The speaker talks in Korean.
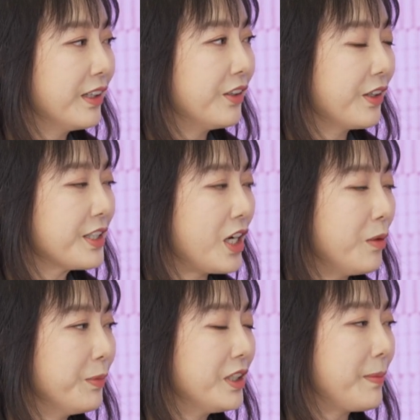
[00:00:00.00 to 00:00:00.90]
이렇게
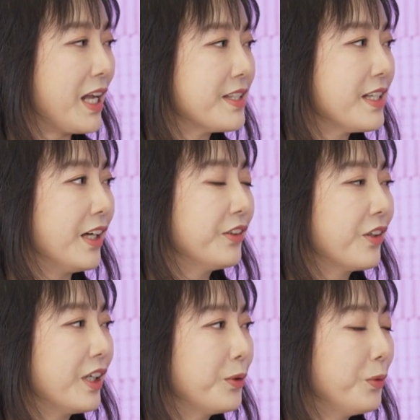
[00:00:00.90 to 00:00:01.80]
사업비를 받지
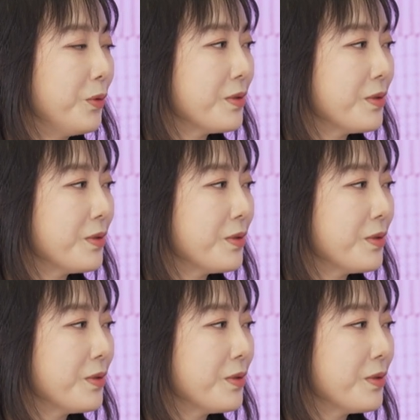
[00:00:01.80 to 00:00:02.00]
않더라도